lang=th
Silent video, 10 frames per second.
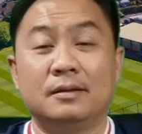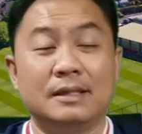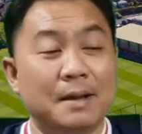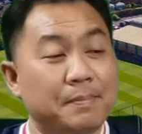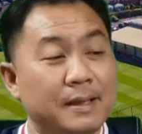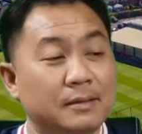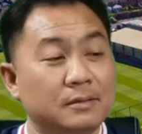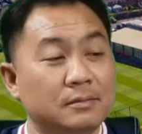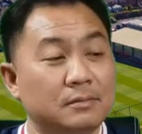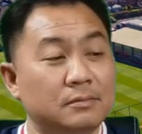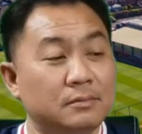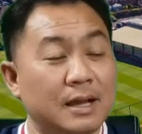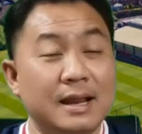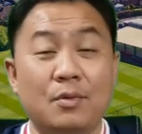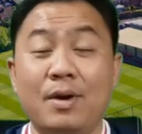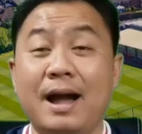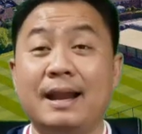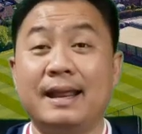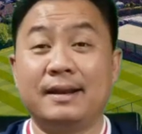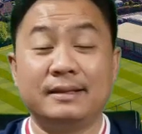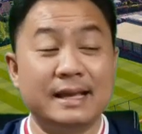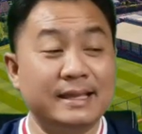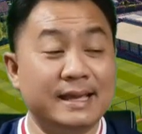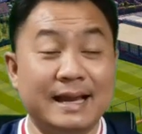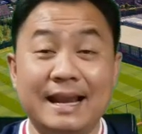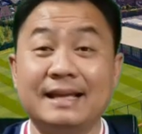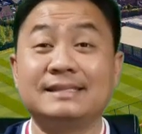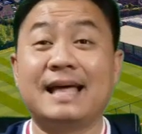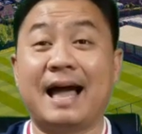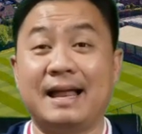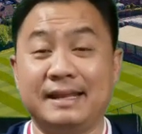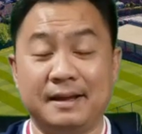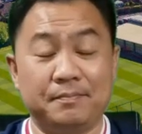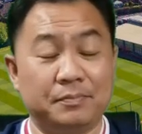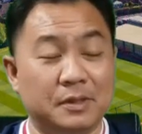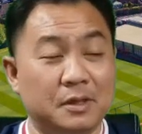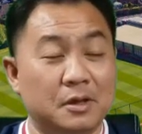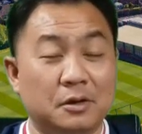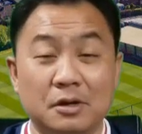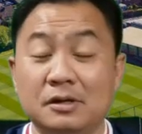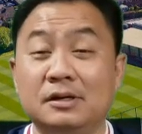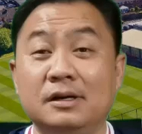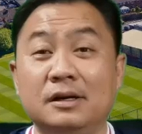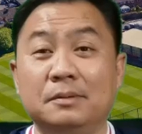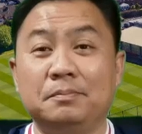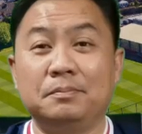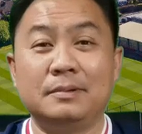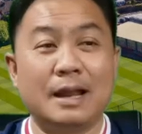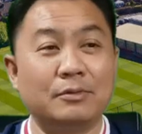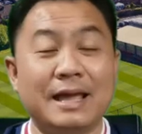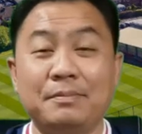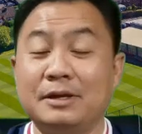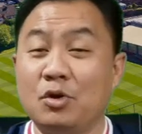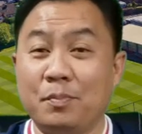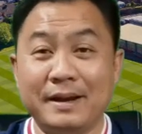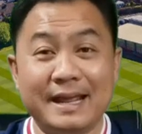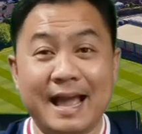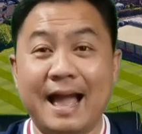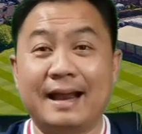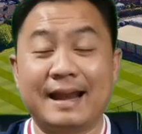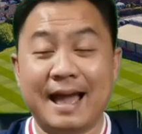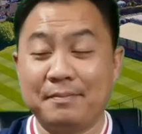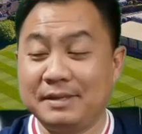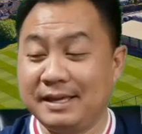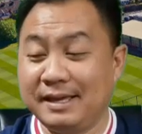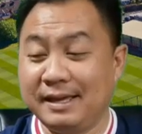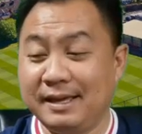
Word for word: ถ้าเป็นเขาเรียกว่าอะไรนะเทคนิคการรักษาเนี่ย ก็คือเราแทบจะลงไปในอ่างน้ำที่